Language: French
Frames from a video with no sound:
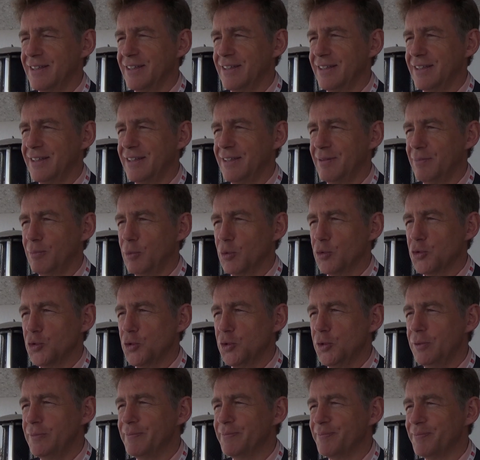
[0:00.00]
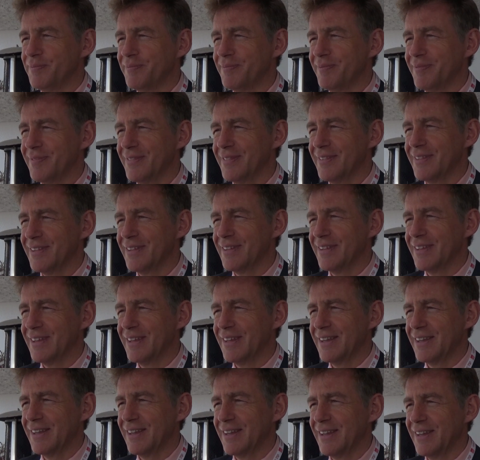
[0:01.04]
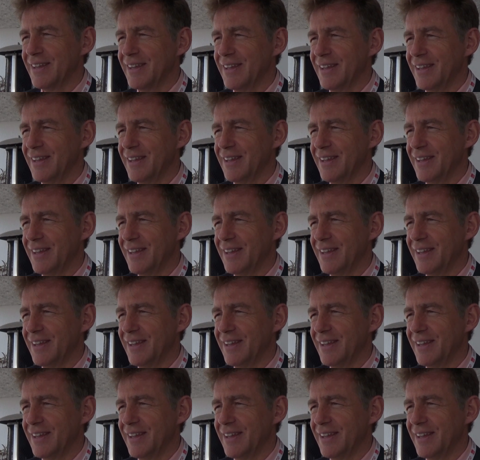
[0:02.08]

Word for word: Olivier Vignol, bonjour. Quel a été le bilan